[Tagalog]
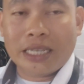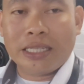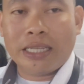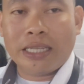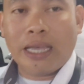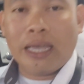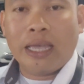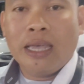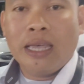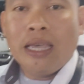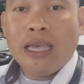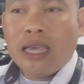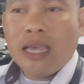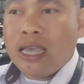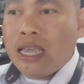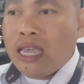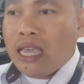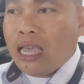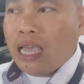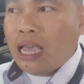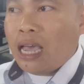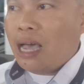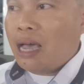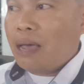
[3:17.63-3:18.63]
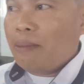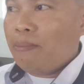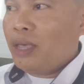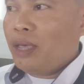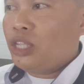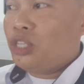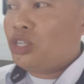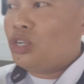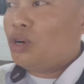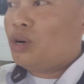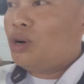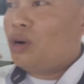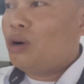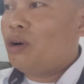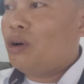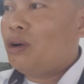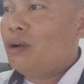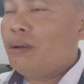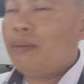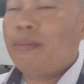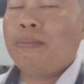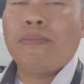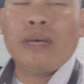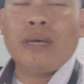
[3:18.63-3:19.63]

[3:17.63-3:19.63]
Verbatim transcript: mataas kasi presyo ng ating Black Series.